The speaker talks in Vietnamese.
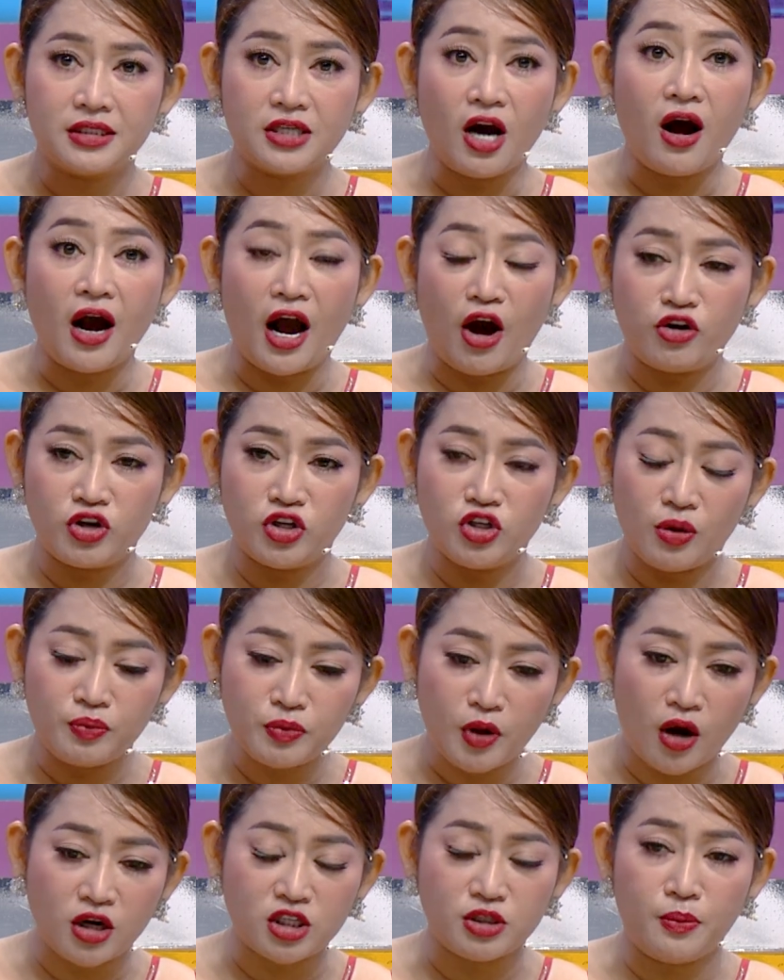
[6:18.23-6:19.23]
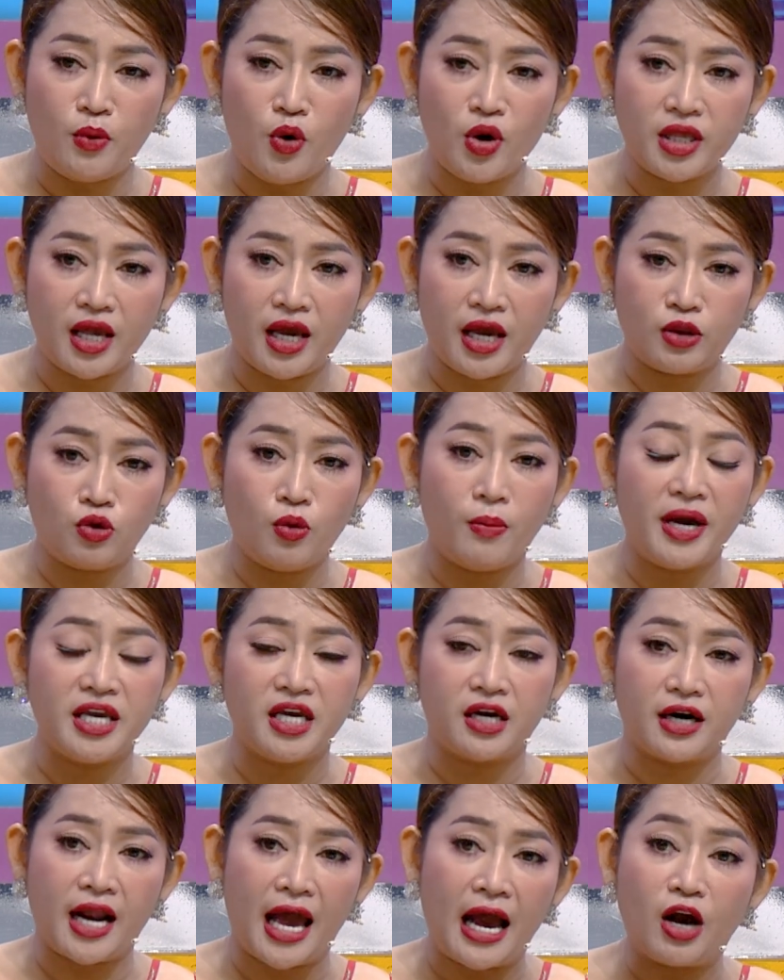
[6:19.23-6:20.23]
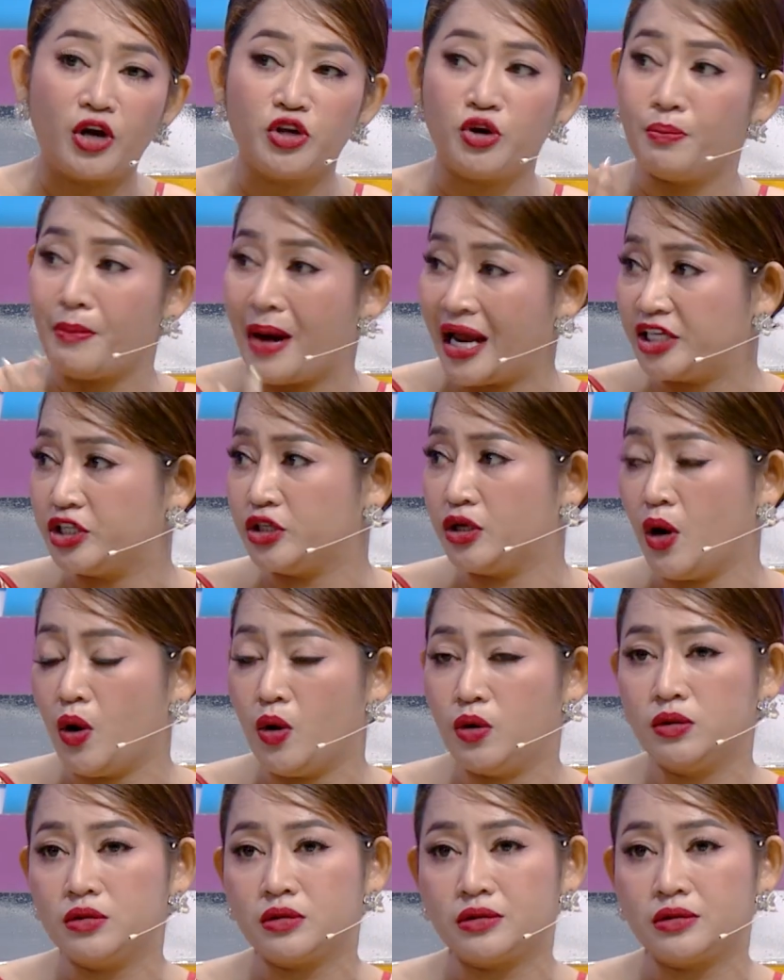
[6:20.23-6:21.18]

trong ở nhóm thọt cho muối tha tụi bây bằng ná còn nhóm ban channel